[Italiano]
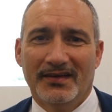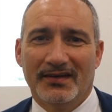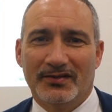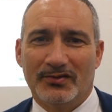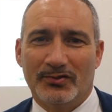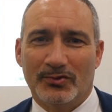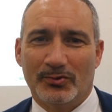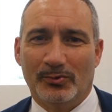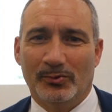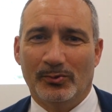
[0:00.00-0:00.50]

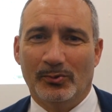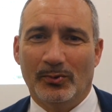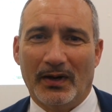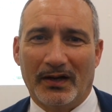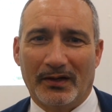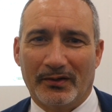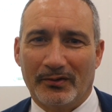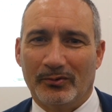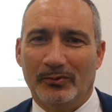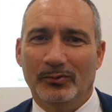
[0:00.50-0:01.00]
su
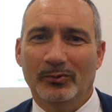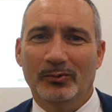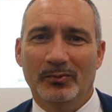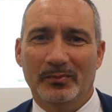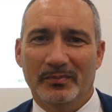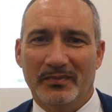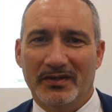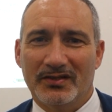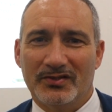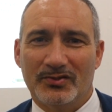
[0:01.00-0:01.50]

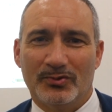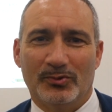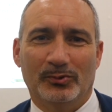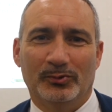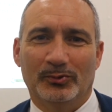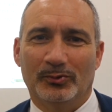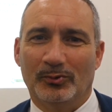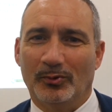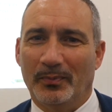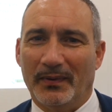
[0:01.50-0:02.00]
Agrumi,
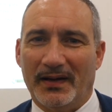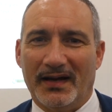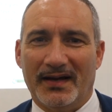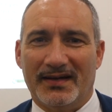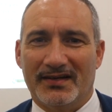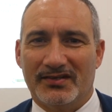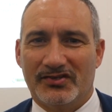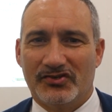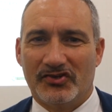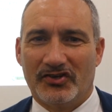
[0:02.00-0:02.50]
su
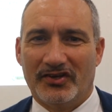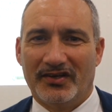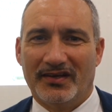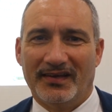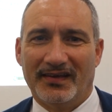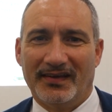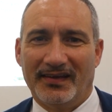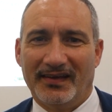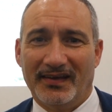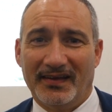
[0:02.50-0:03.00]

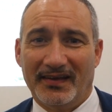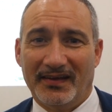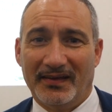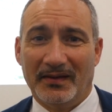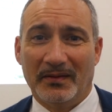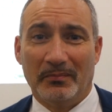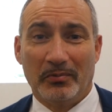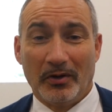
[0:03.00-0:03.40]
Drupace e